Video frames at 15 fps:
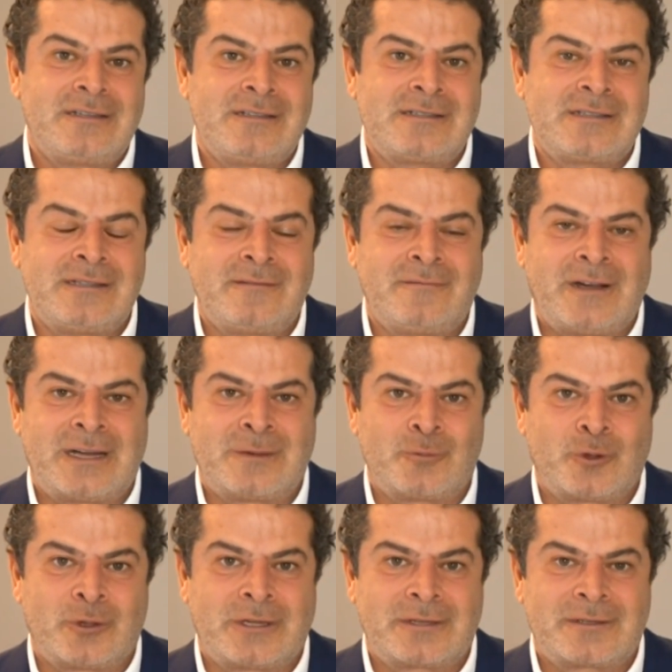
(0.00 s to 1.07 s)
izin
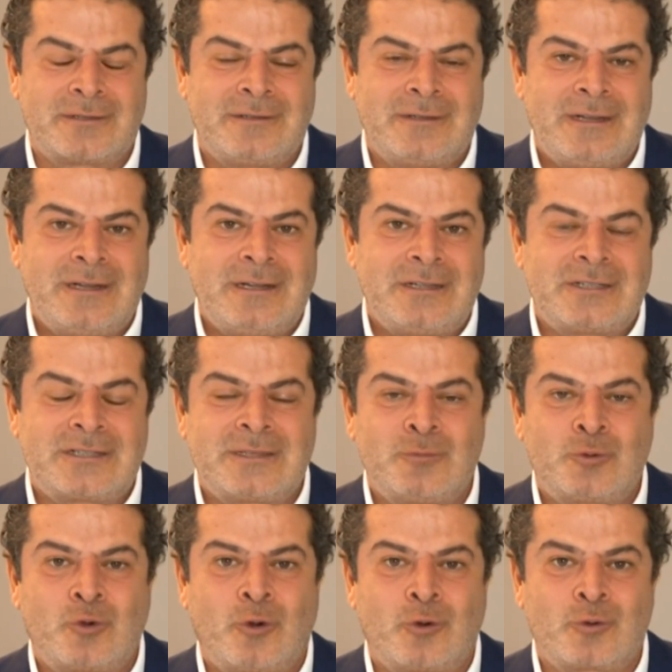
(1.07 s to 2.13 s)
vermiyorlar.
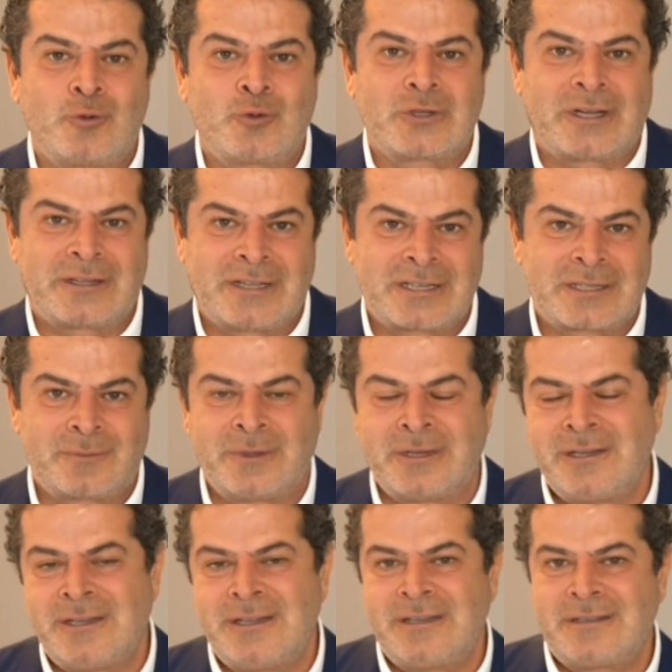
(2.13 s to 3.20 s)
İşte bu korkunç
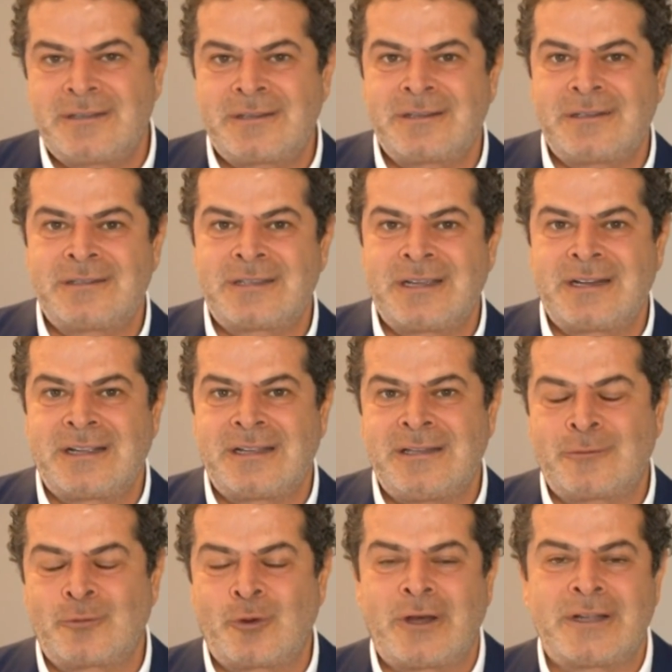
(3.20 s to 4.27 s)
anlaşma İngiltere
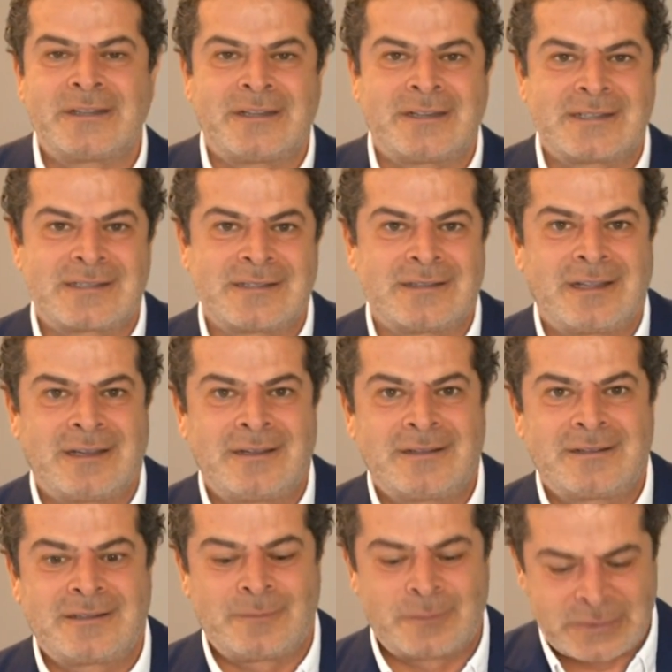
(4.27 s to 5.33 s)
ile Ruanda arasında
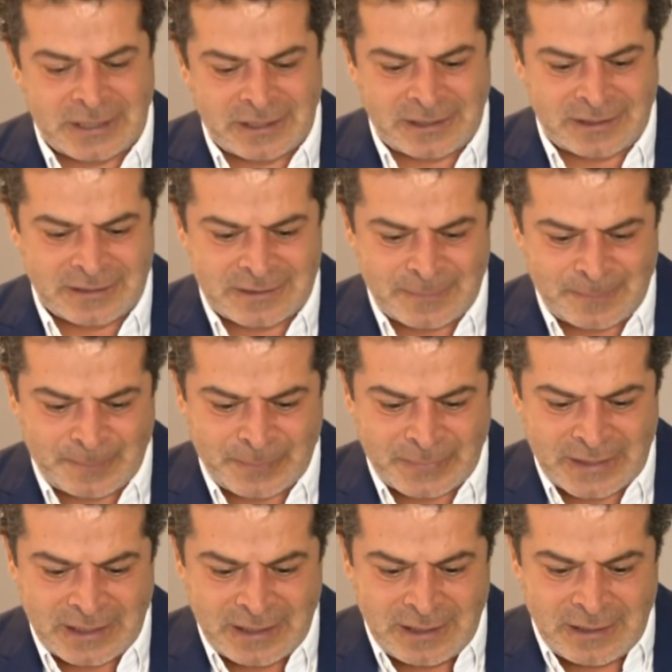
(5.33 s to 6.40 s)
imzalandı.
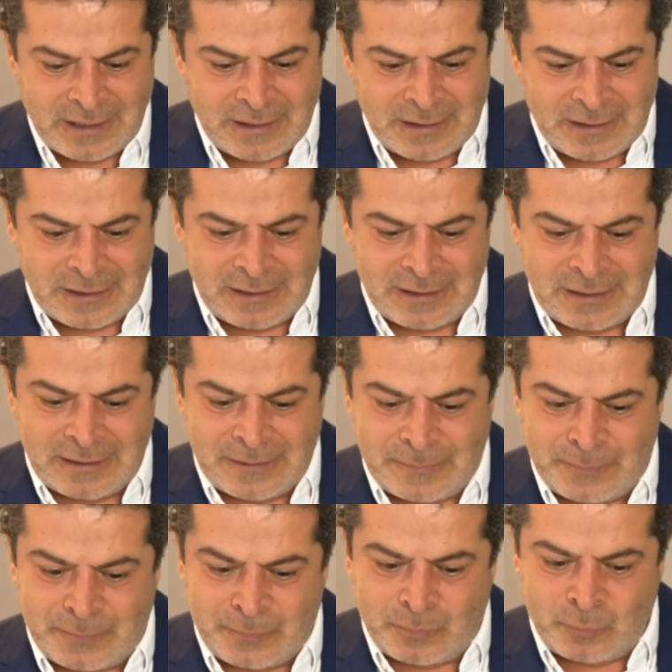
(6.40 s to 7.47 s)
Ee,
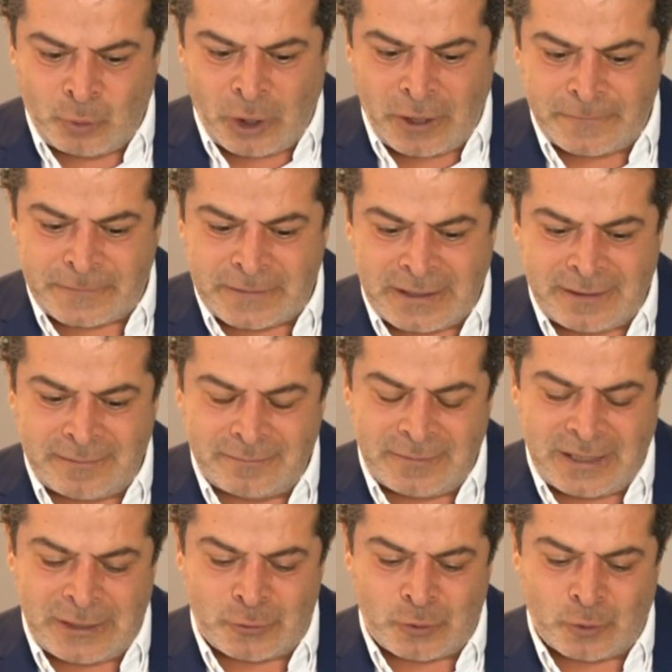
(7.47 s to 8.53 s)
bu hafta
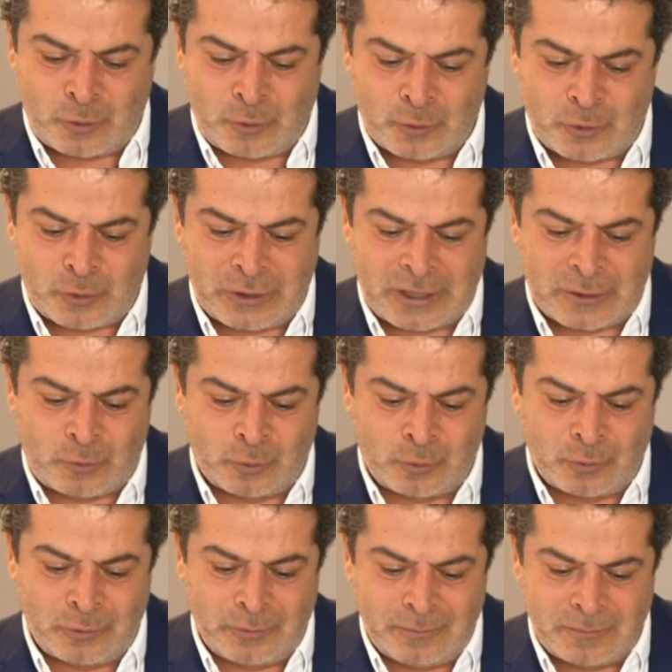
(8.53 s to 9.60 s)
en çok konuşulan
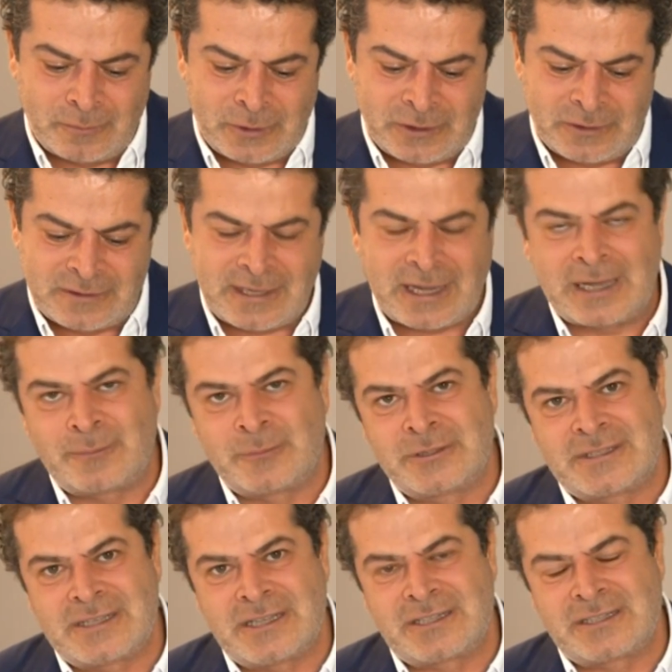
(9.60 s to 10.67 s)
konu e, Time'ın
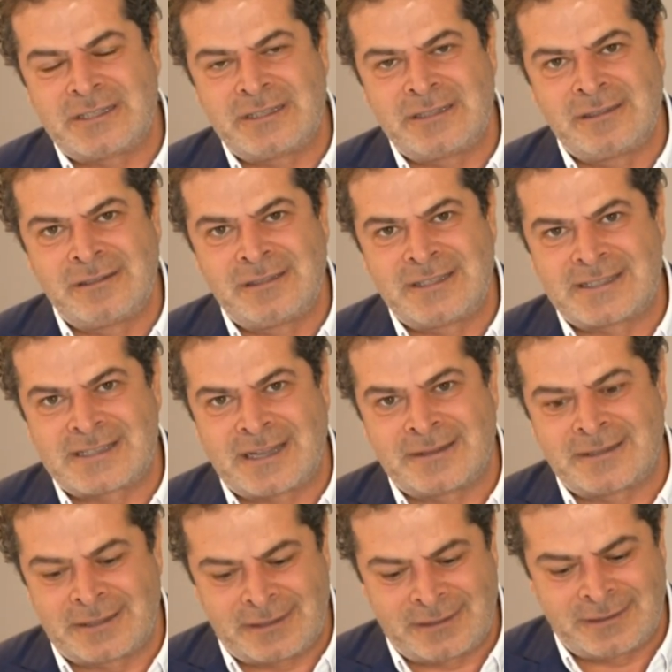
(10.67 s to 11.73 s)
seçtiği yılın
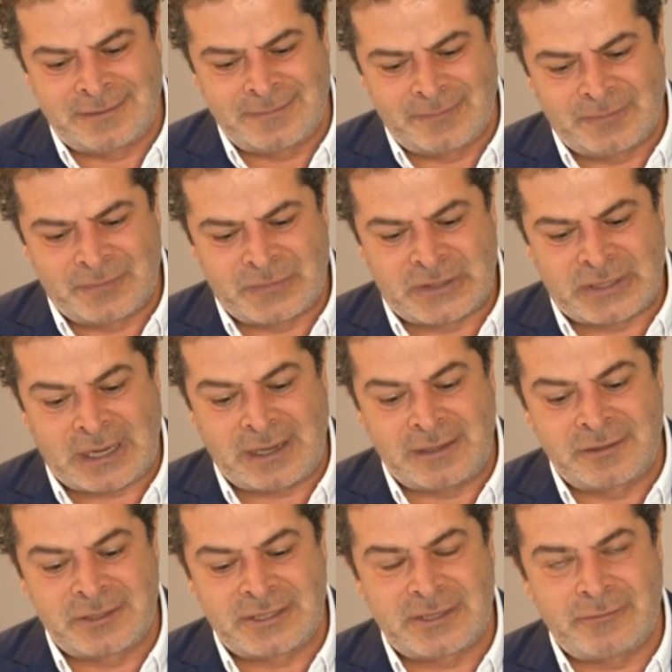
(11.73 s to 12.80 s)
insanlarıydı. Tyler